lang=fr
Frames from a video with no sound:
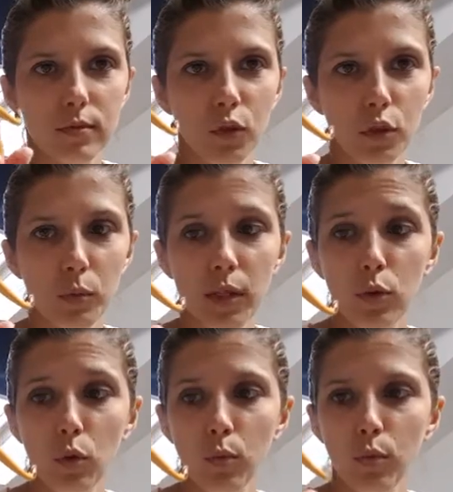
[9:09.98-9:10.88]
Franchement, il est
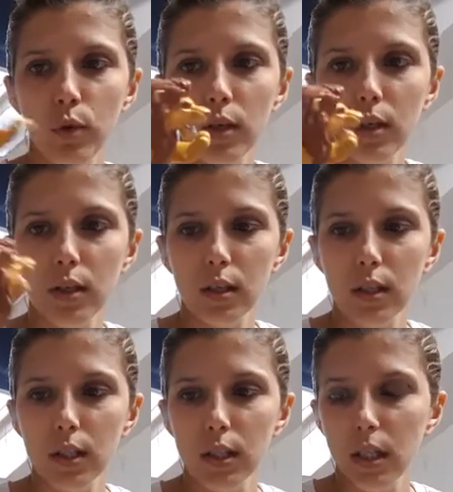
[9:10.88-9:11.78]
trop beau
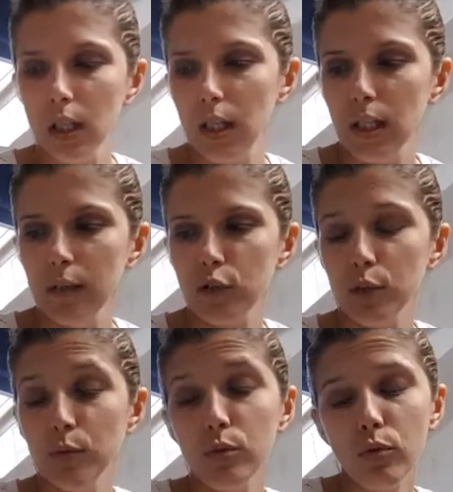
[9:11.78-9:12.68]
je
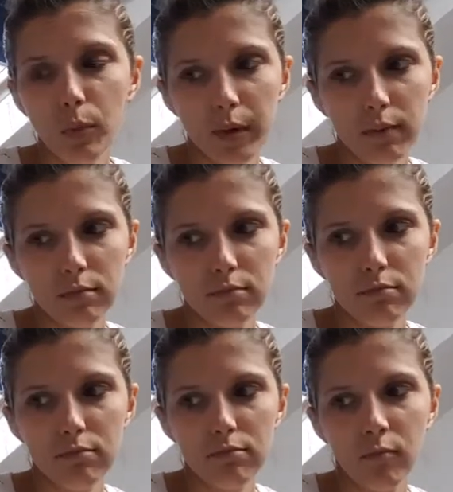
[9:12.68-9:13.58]
sais plus combien,
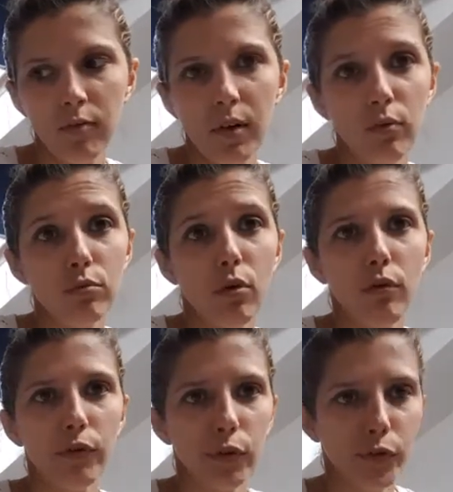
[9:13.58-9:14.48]
20 ou
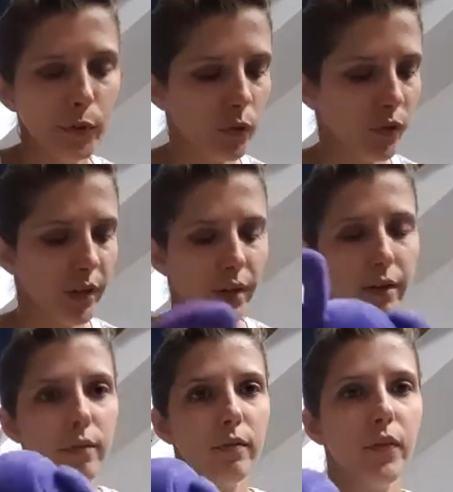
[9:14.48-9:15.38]
30 centimes, j'en sais rien.